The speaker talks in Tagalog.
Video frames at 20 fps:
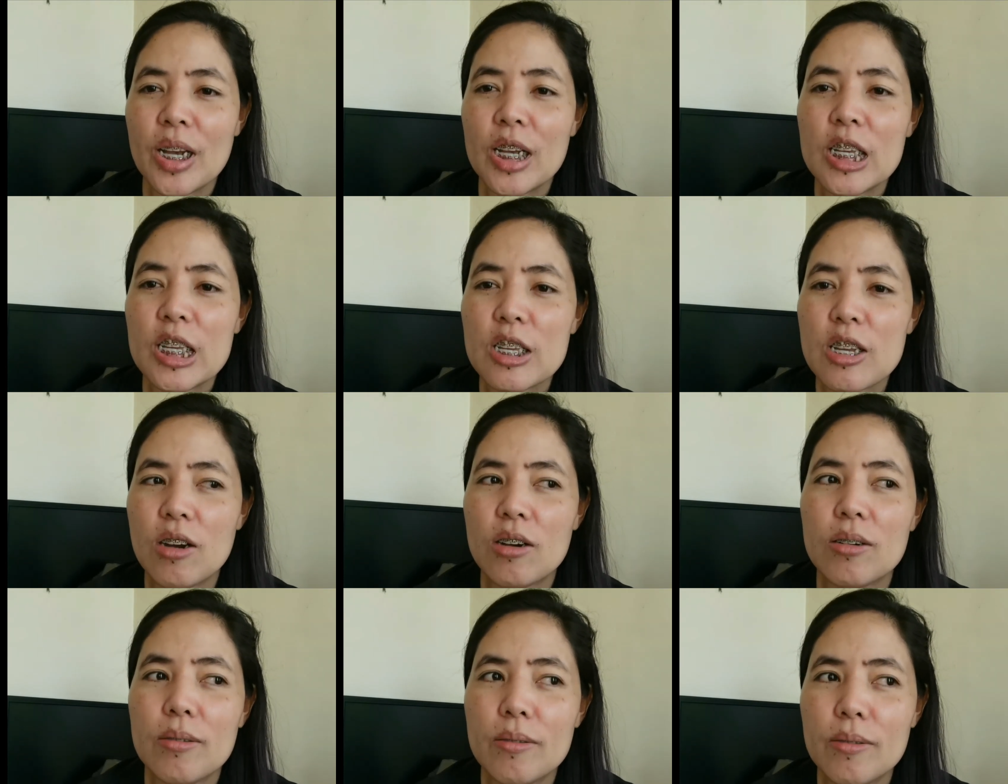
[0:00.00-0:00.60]

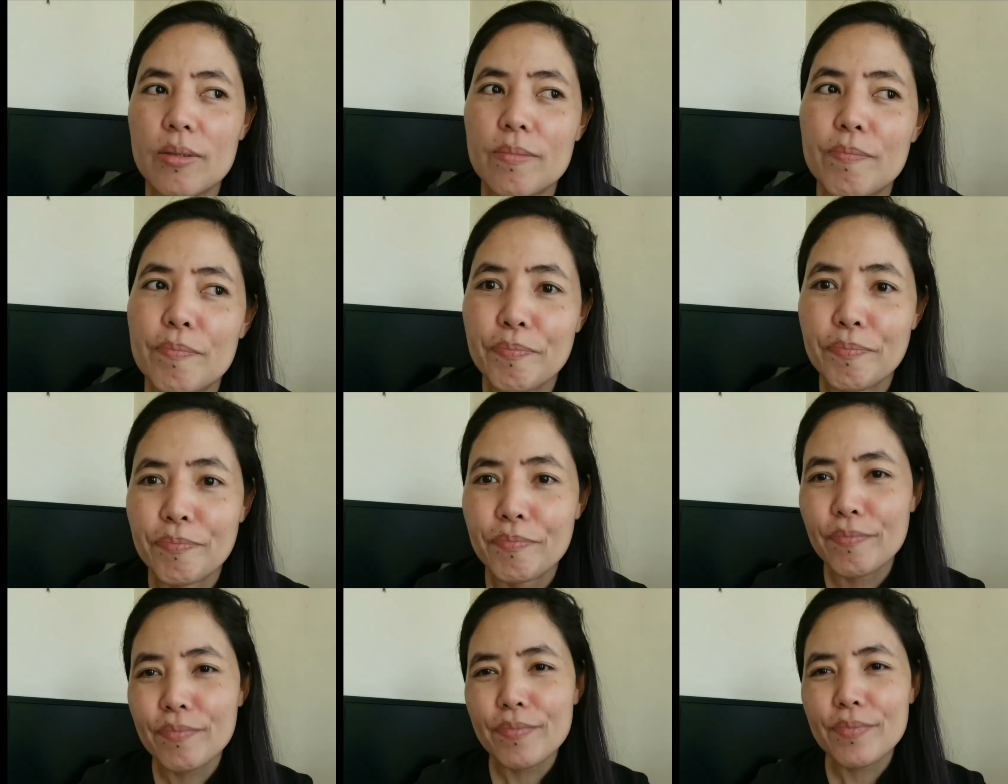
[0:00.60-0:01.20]
So,
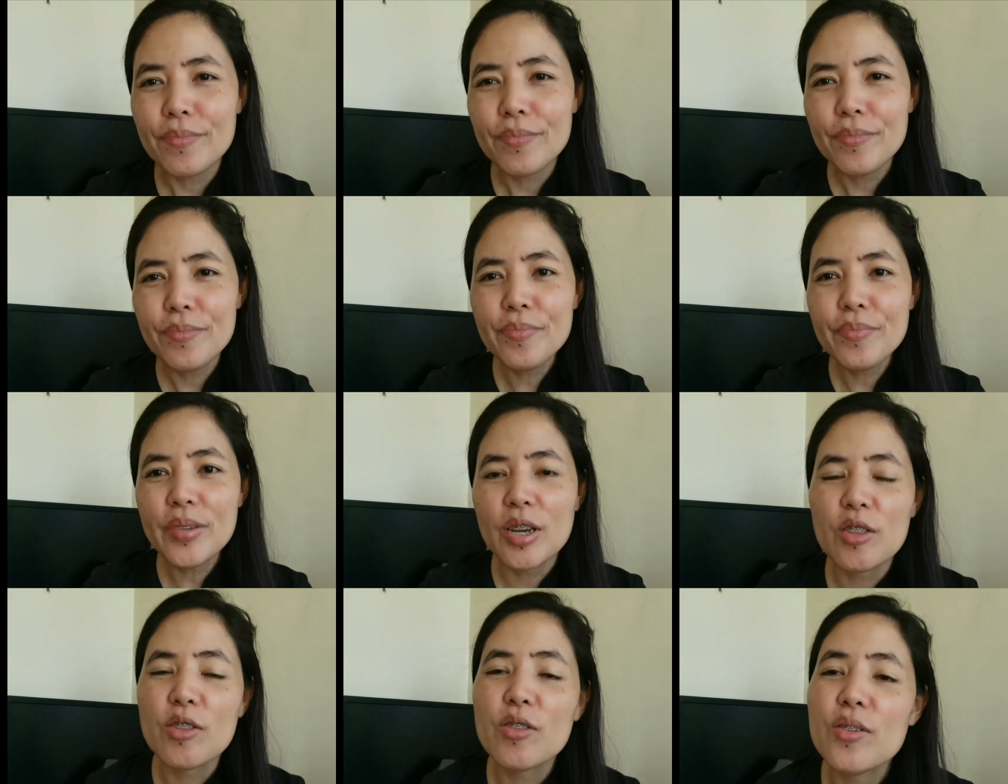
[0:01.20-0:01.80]

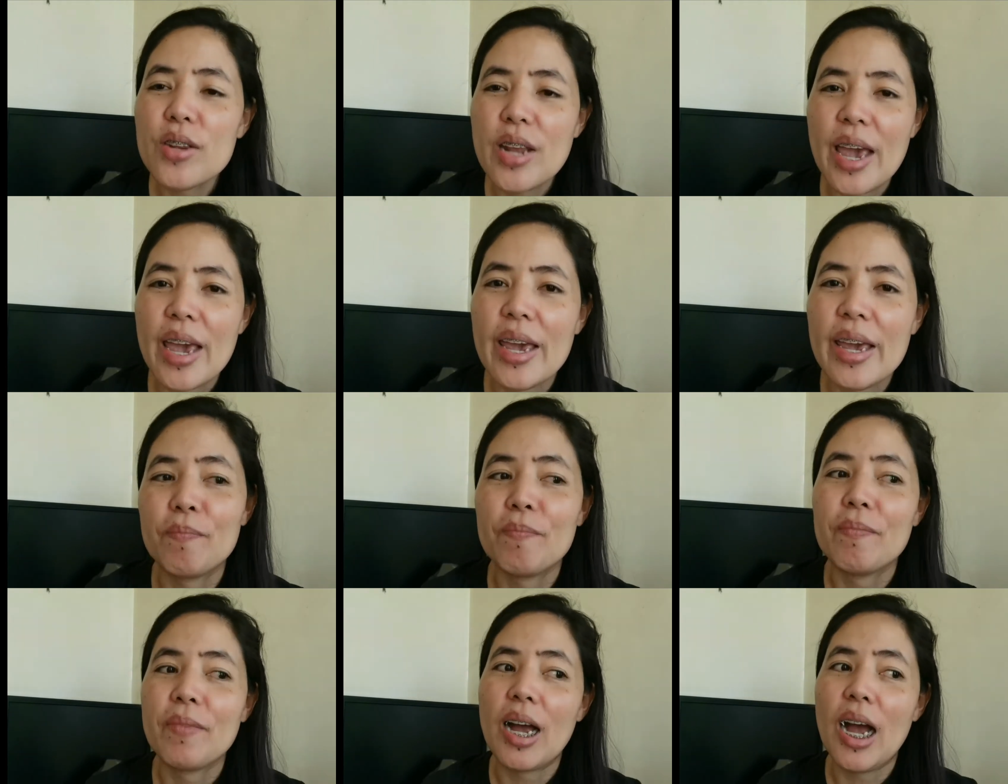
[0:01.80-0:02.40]

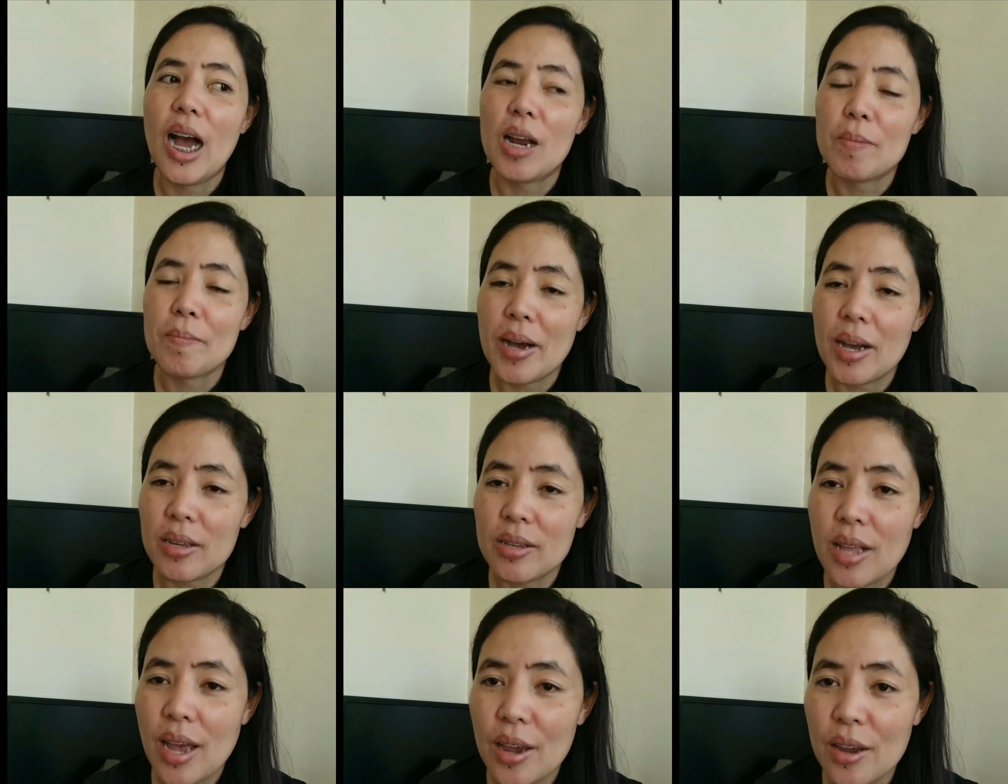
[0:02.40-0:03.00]
today,
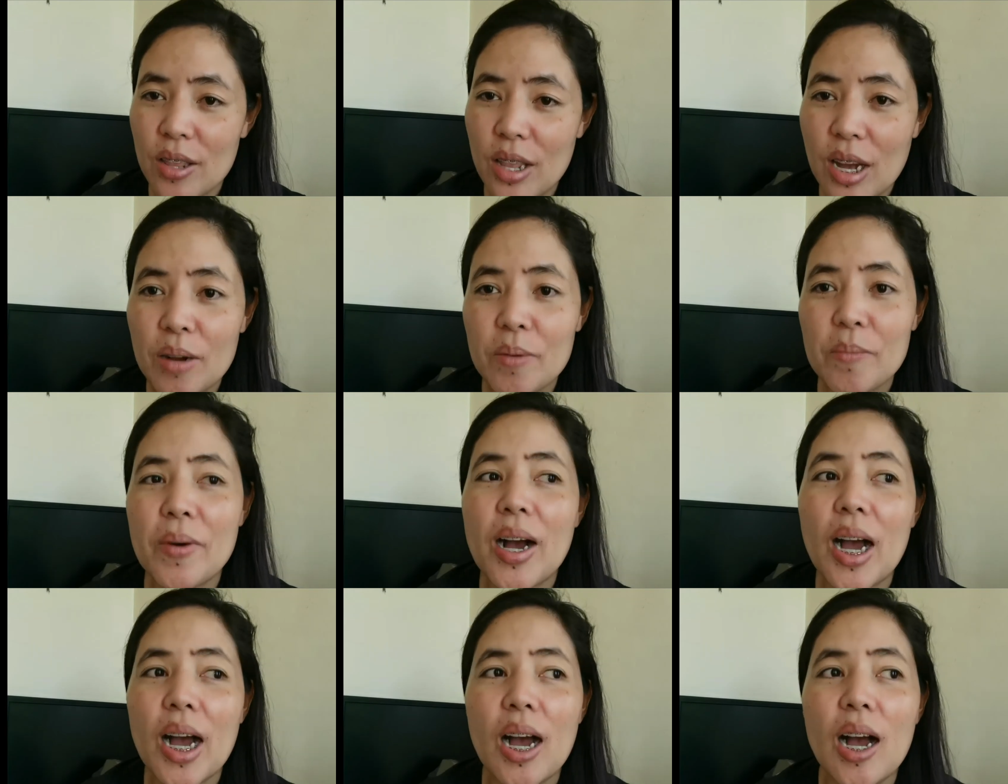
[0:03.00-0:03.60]
mag-unbox tayo ng
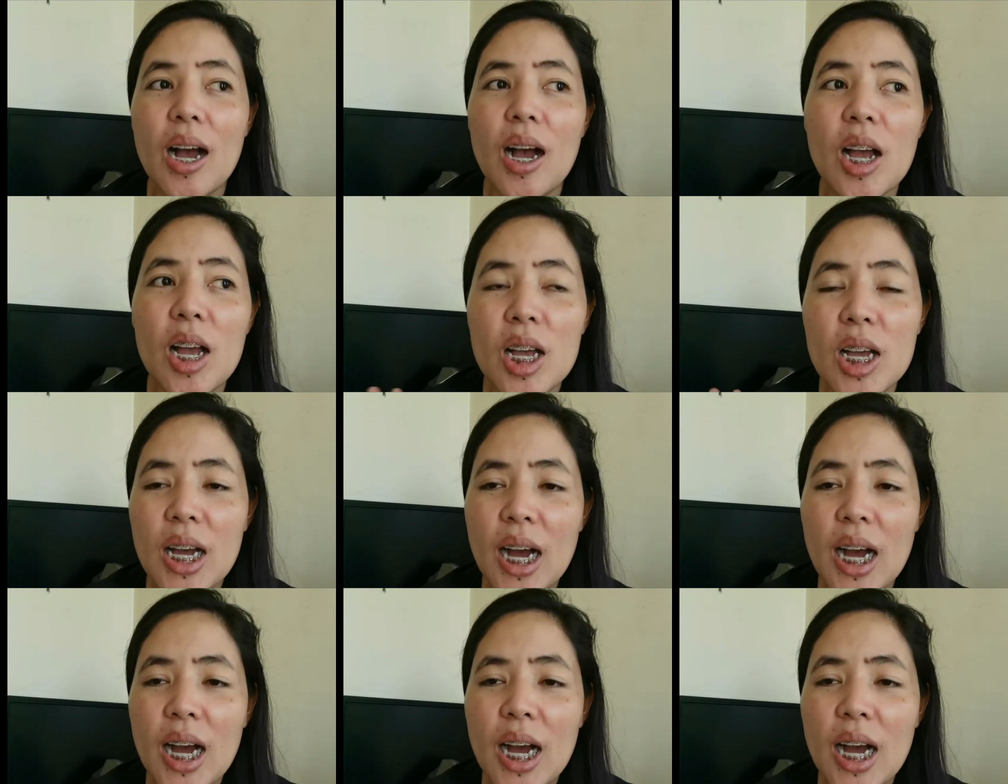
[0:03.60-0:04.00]
mga